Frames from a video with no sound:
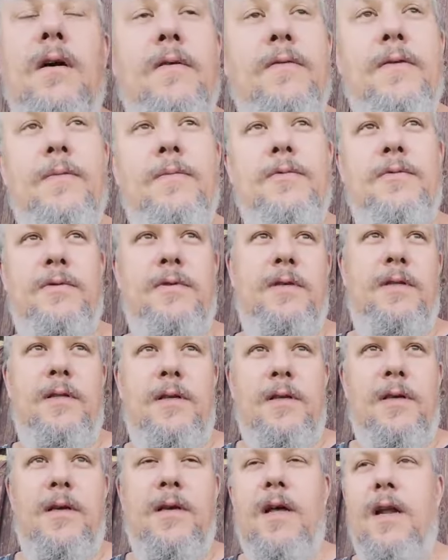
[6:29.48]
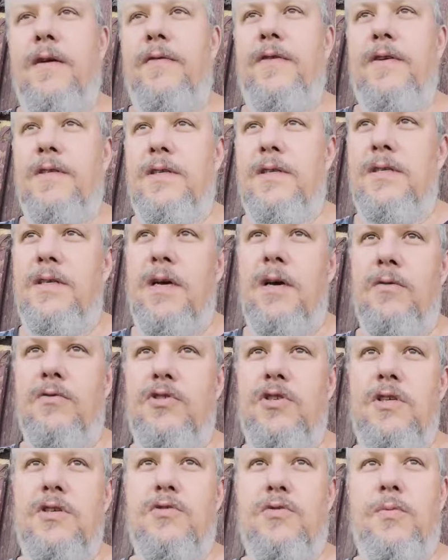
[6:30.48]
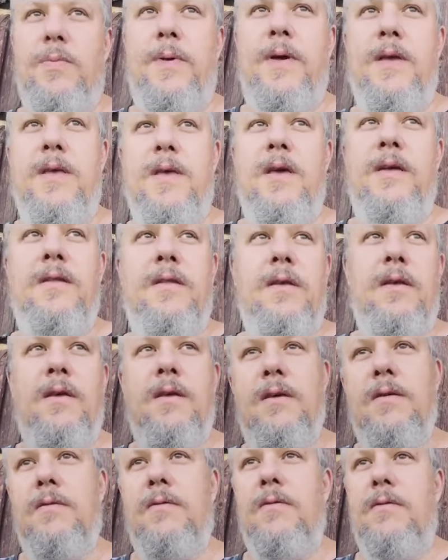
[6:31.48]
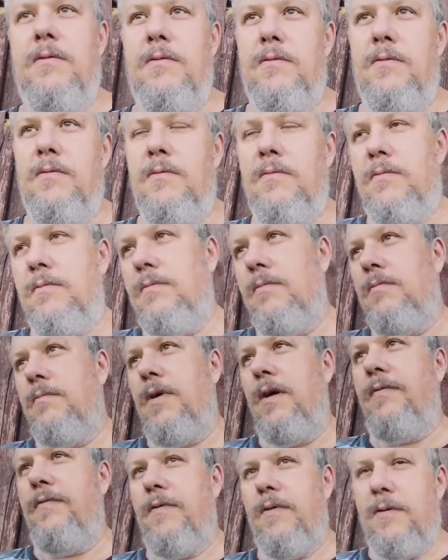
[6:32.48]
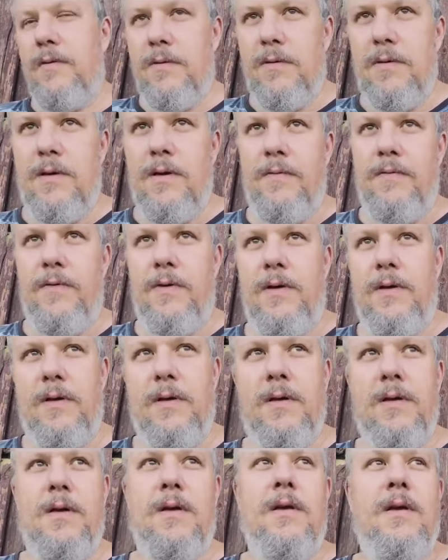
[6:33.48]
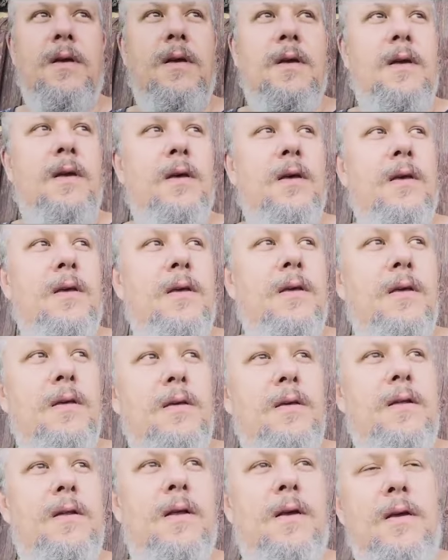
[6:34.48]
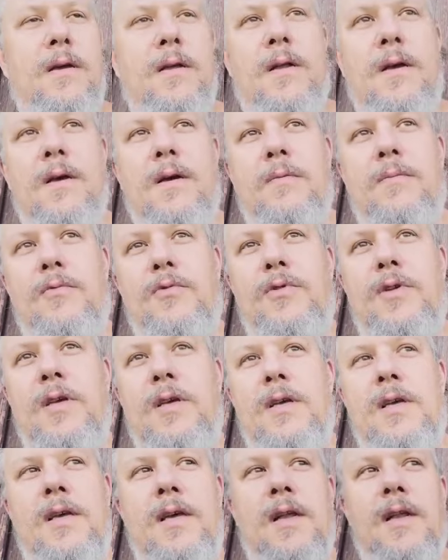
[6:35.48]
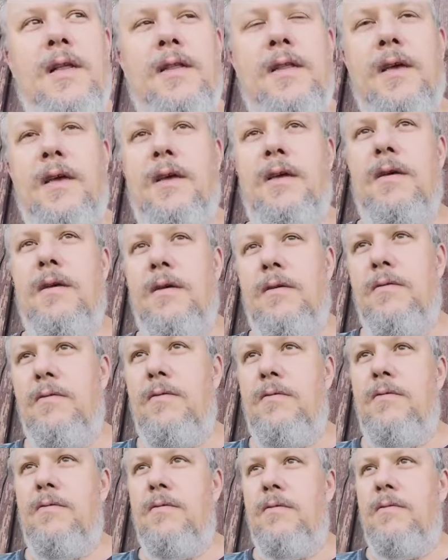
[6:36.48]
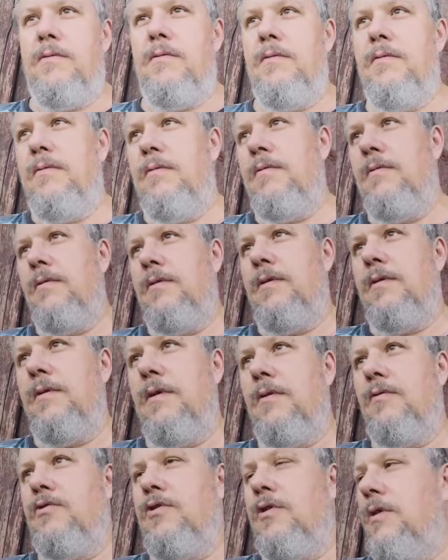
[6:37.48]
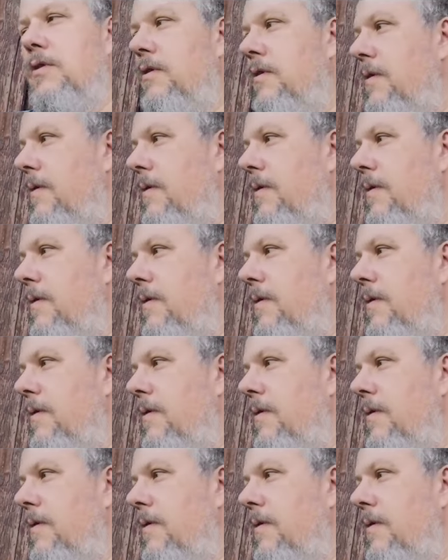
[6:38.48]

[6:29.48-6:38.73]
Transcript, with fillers: Enfin bon, c'était. Et à la fin, ça s'est arrangé, son père y a été. Bref, il a fait. Il a, montré qui il était et, euh, ça s'est arrangé.